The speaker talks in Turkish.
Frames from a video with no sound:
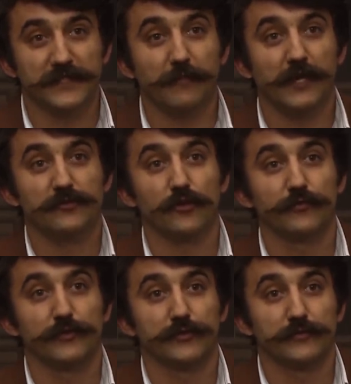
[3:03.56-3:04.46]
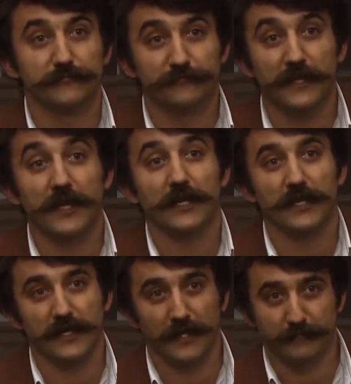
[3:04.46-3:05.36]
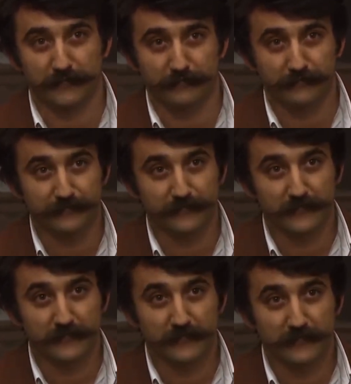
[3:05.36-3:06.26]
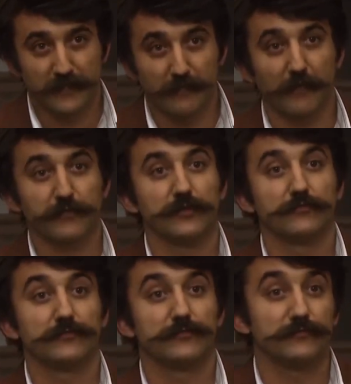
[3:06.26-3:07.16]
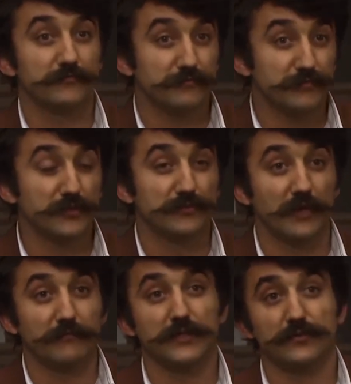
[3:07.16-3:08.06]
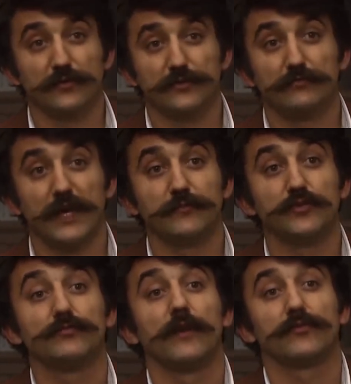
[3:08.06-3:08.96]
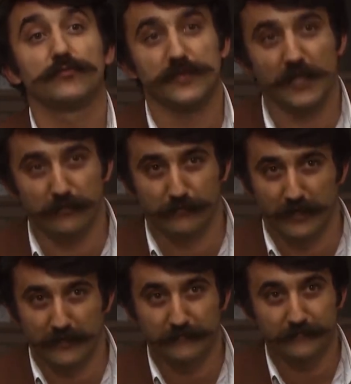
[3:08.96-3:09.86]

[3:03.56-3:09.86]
Kemal'e çok büyük fenalıklar yaptım. Ama bir gün, bir günden bir gün olsun benim yüzüme vurmuş değer bunları.